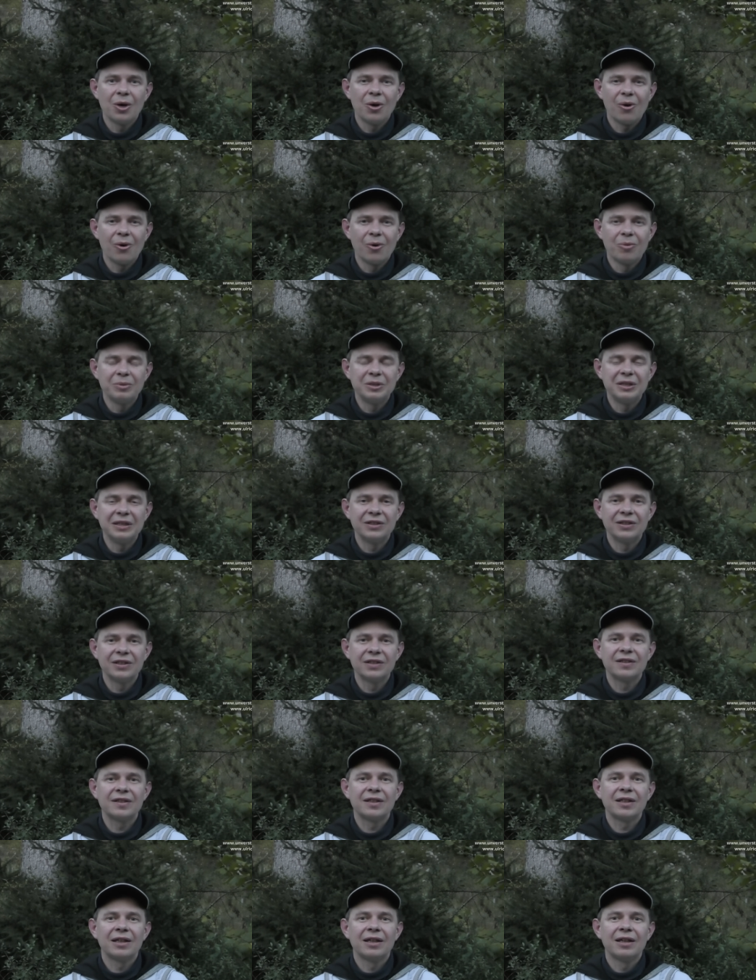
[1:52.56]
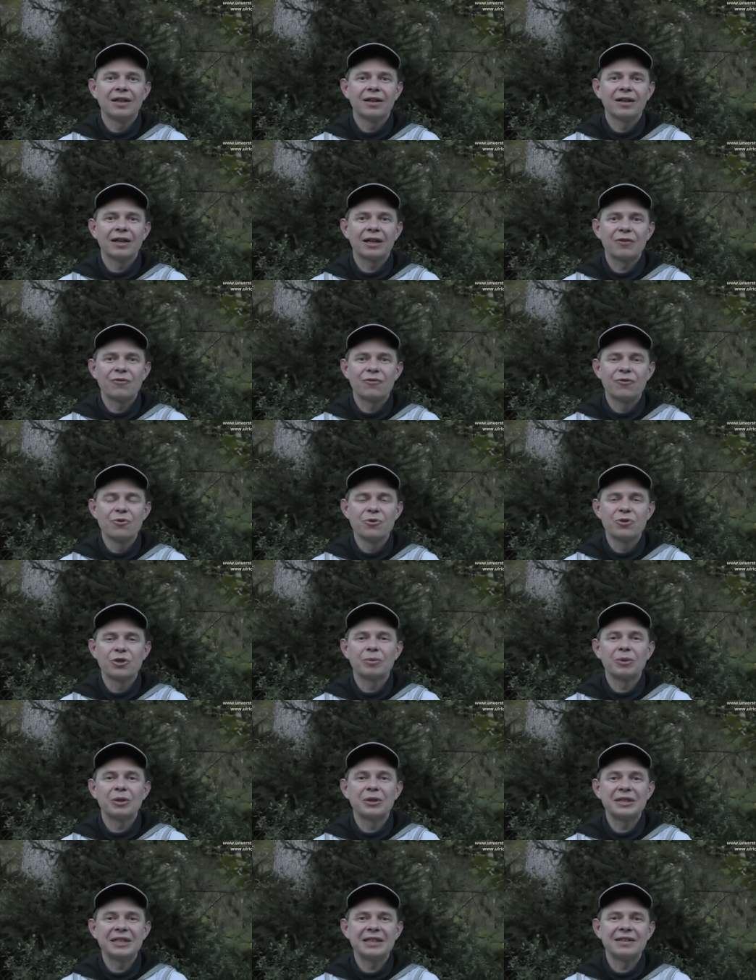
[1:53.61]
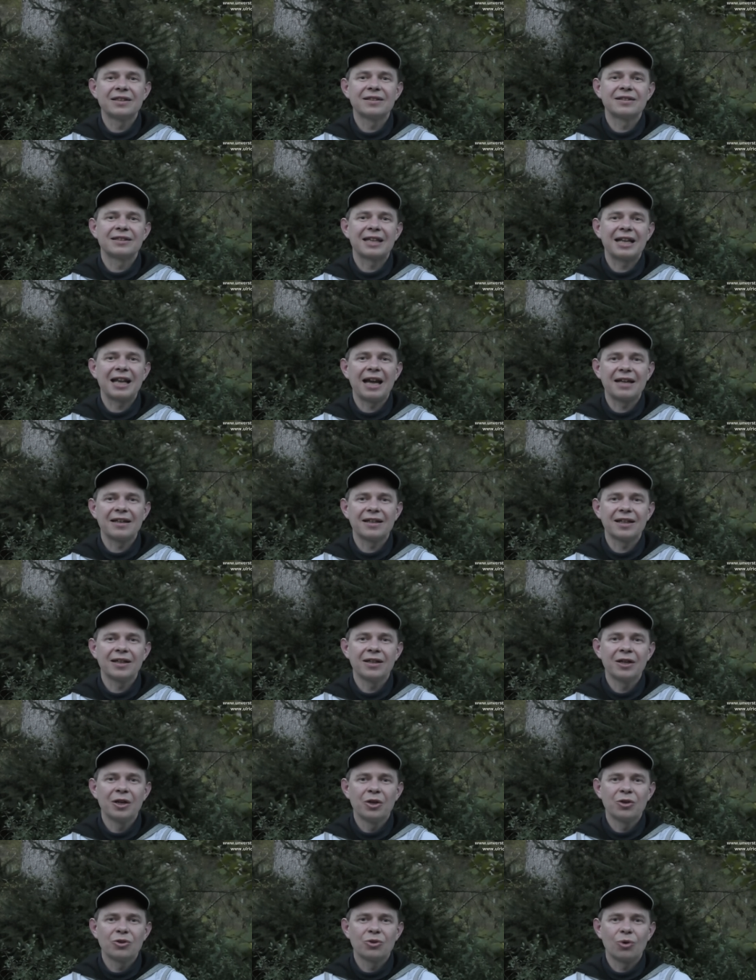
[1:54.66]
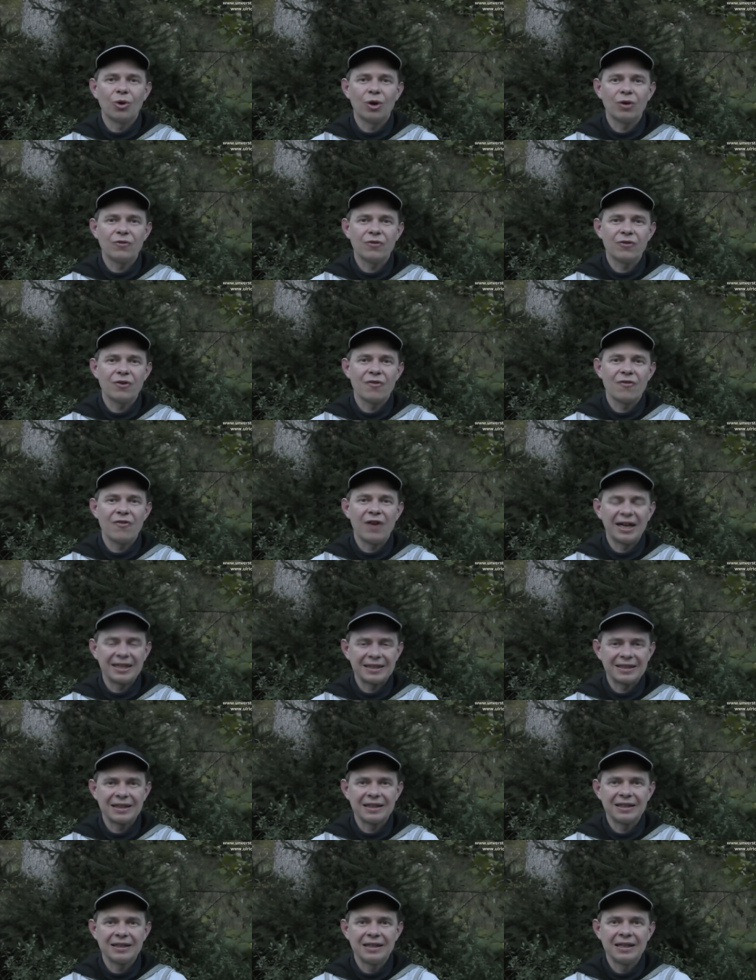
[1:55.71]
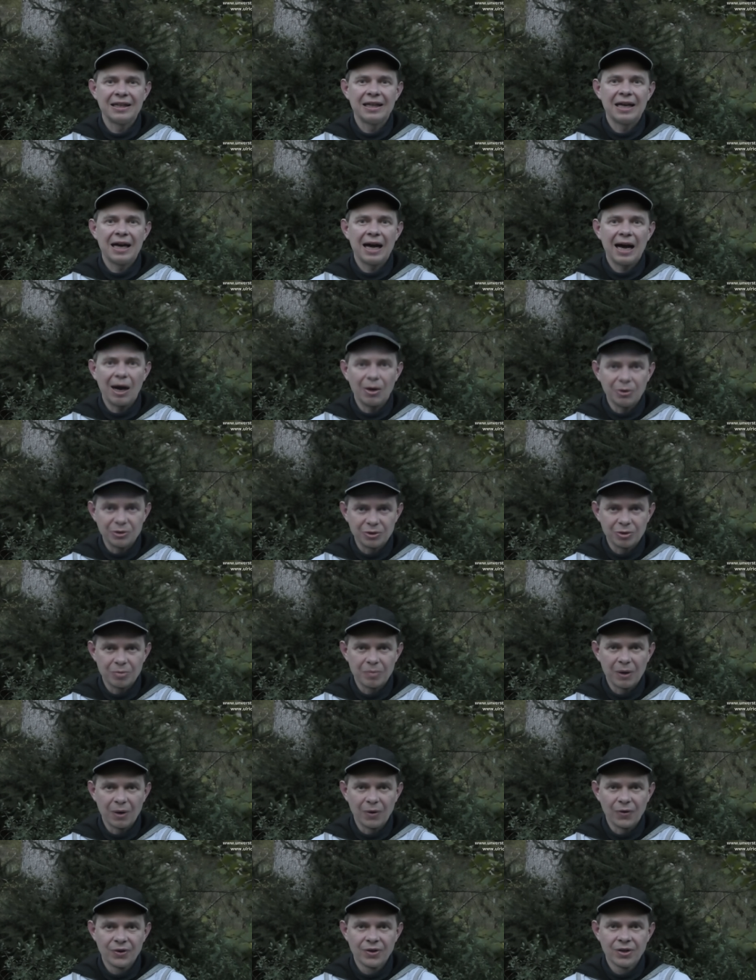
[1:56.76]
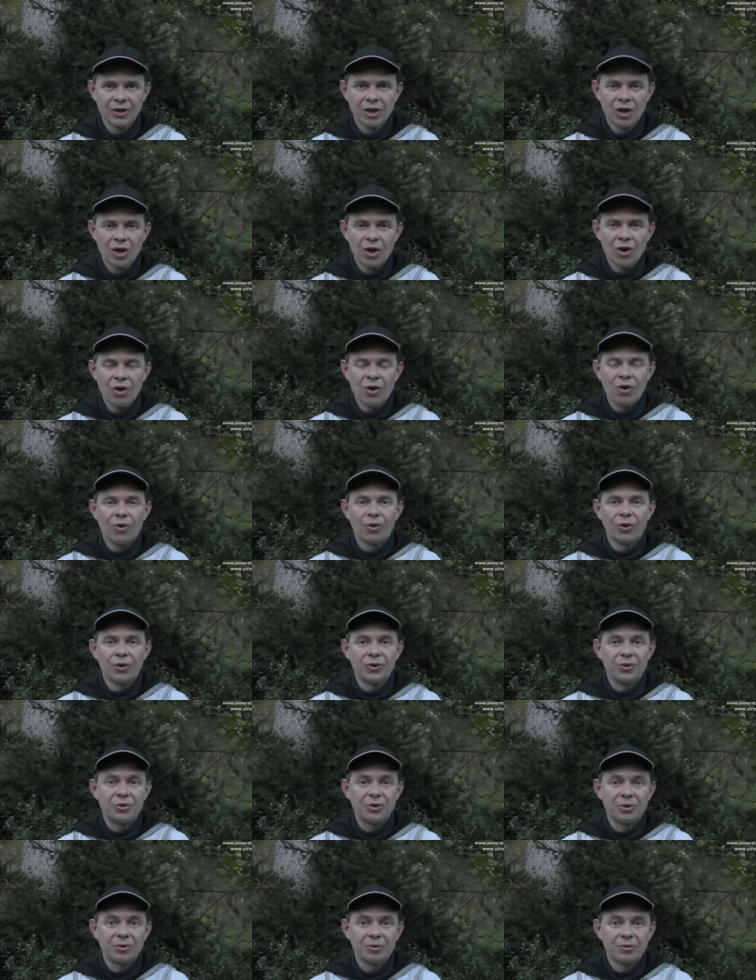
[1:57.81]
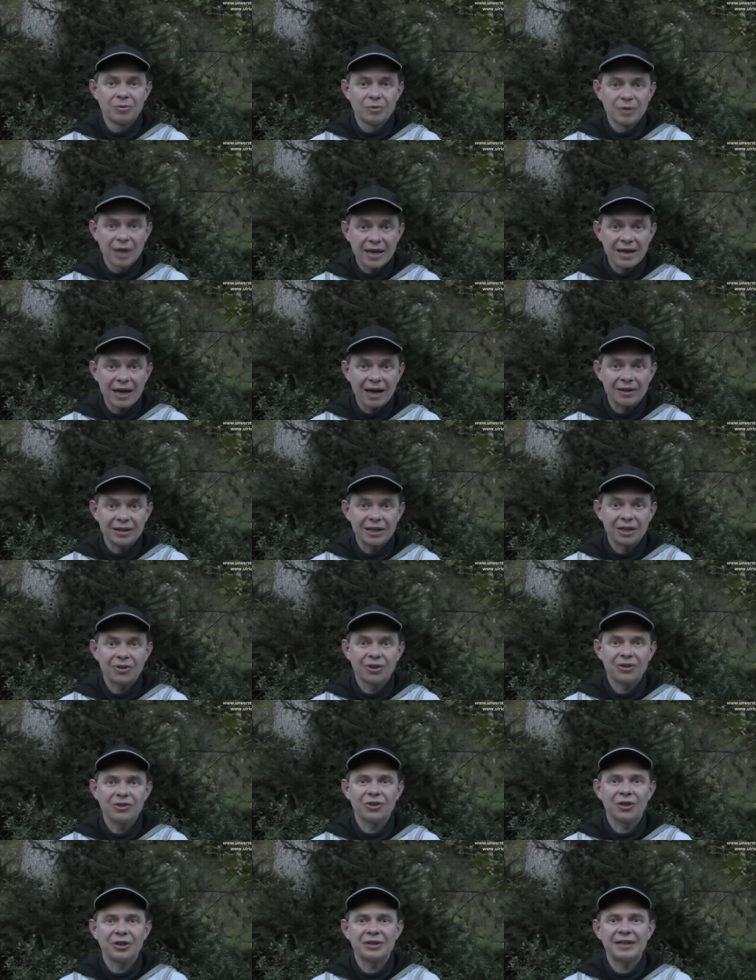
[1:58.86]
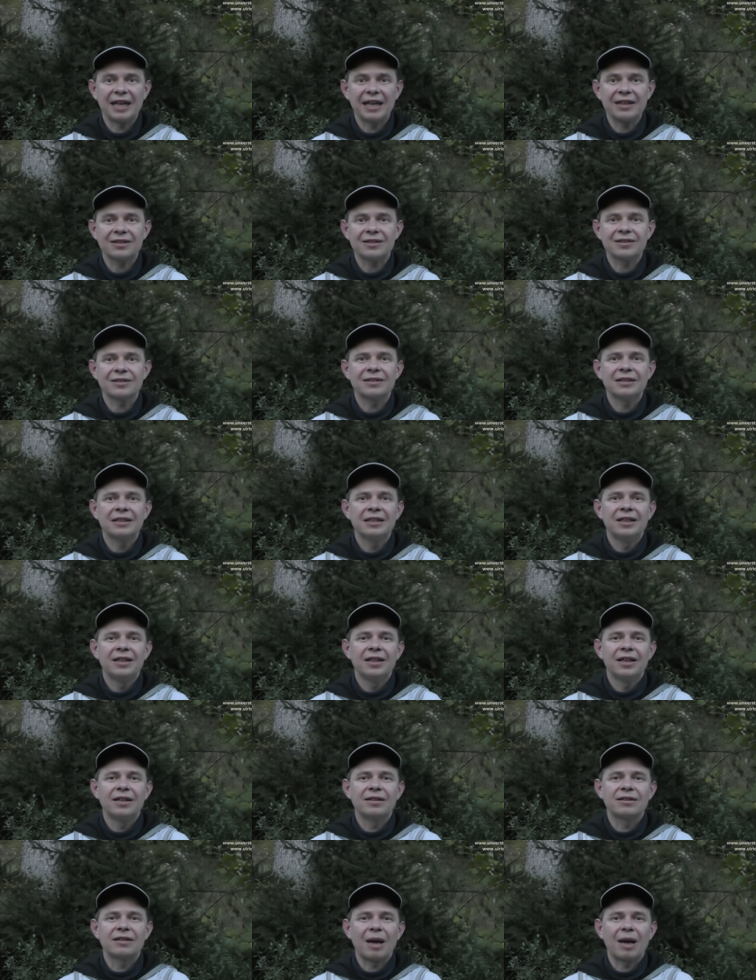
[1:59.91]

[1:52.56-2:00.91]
um dieses Refugium oder dieses kleine Dorf weiter auszubauen. Und naja, ihr könnt es euch denken, es